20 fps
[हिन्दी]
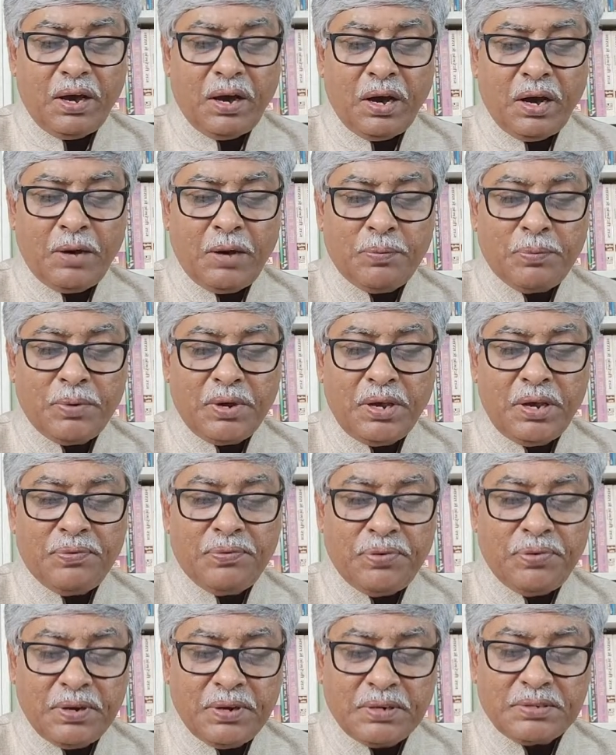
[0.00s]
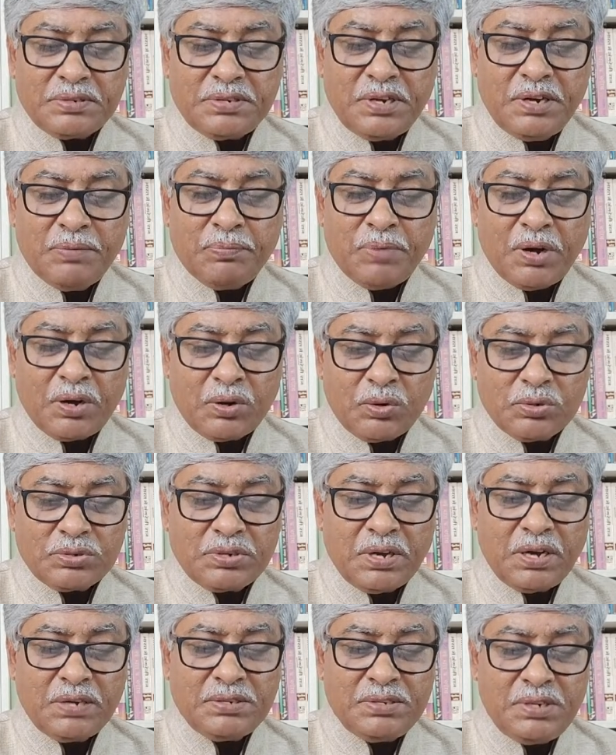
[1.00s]
आपके फिर से
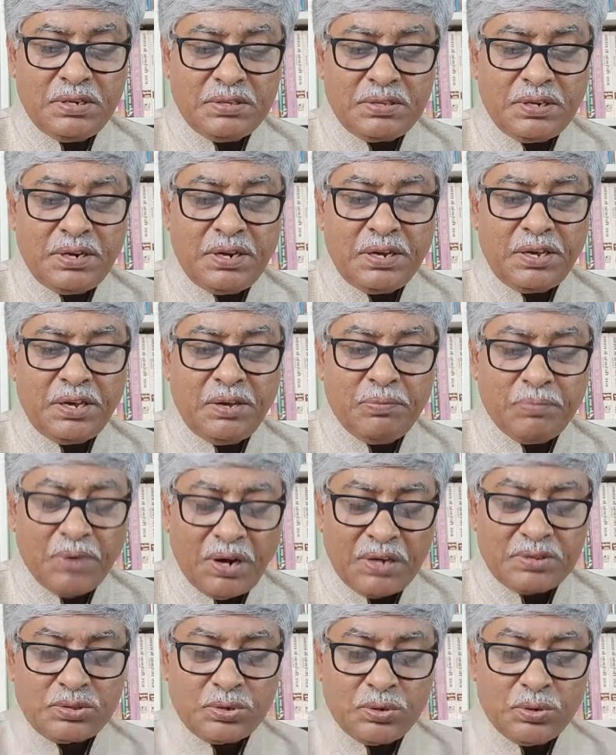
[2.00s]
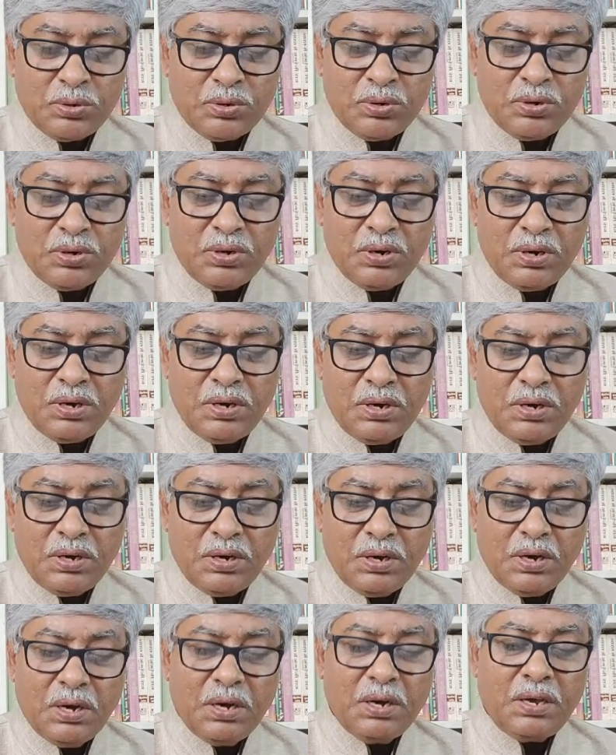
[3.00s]
भरोसा जीतने की बात को
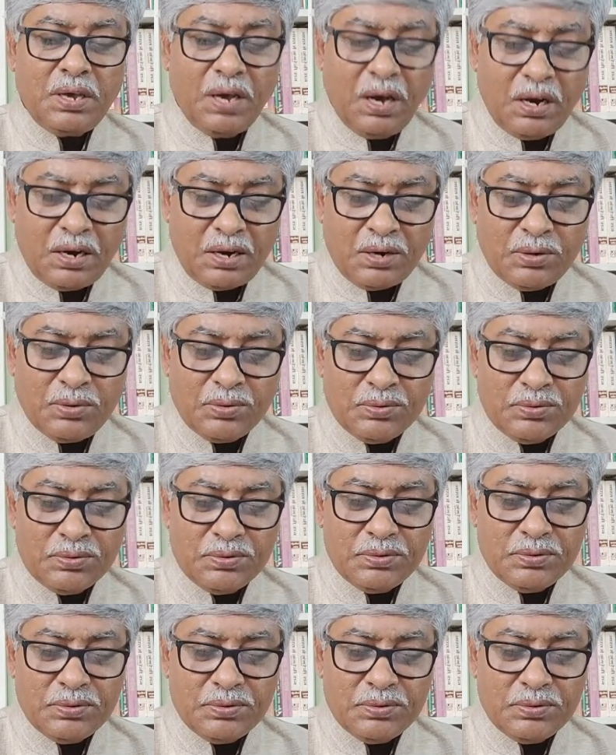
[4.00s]
क्या कहूँ